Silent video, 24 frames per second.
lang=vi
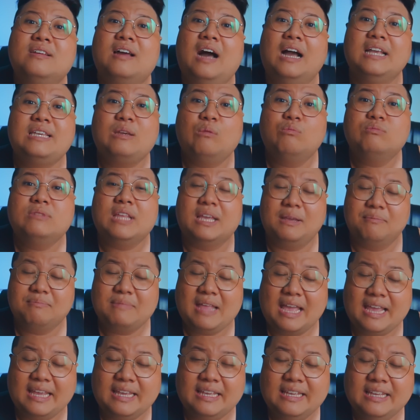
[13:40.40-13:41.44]
ở trong tiệm
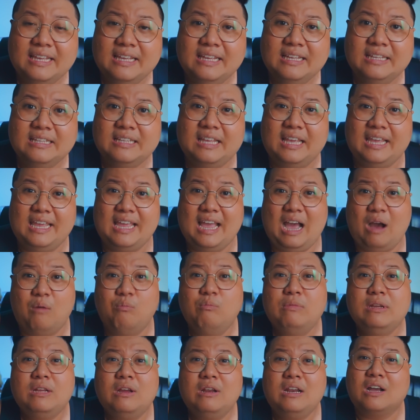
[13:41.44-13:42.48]
này thì
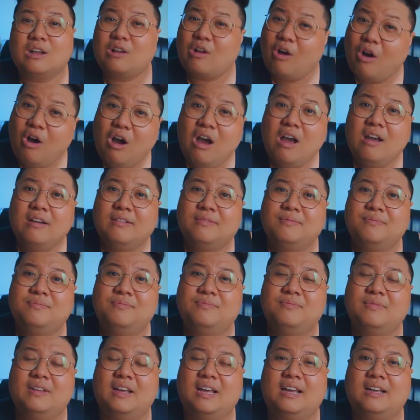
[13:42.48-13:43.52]
ổng mới nói là có
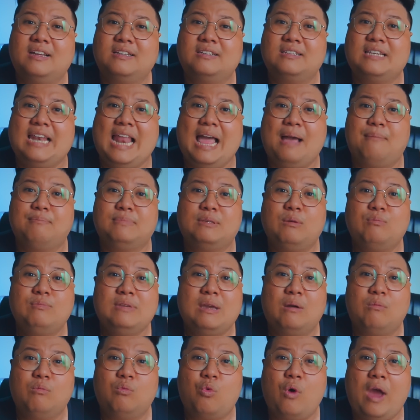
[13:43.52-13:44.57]
à, làm trong
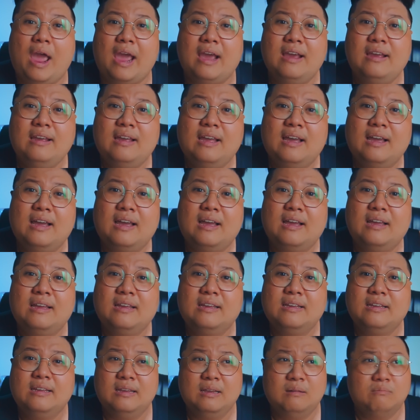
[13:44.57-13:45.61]
vòng khoảng à,
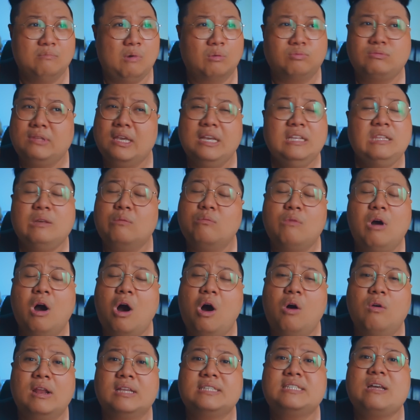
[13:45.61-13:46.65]
một tiếng đồng
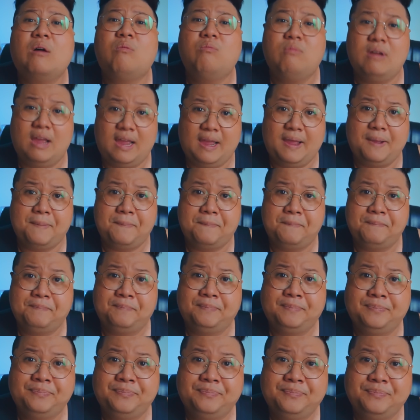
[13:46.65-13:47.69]
hồ là xong hà
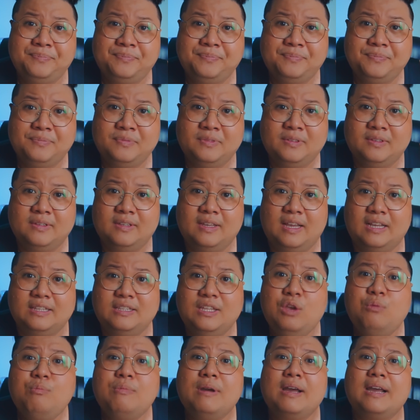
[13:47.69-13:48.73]
à,
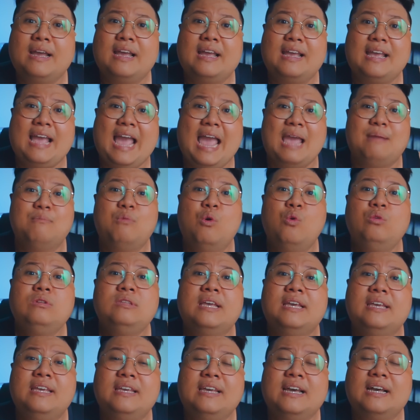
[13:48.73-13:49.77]
nếu mà ngài muốn
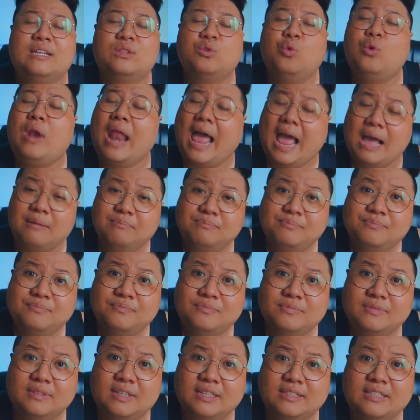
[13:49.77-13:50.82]
thì à, tôi làm
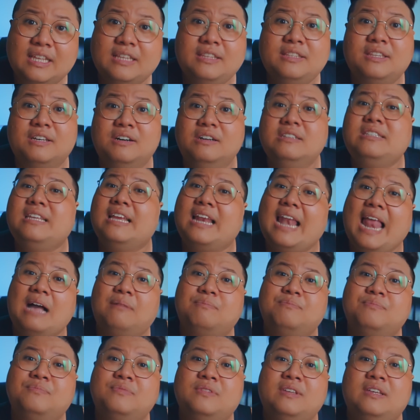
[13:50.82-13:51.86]
à, tin tưởng thì
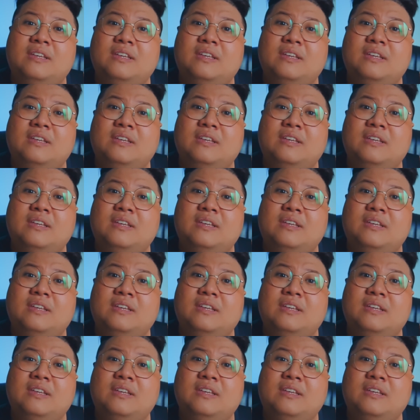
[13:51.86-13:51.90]
làm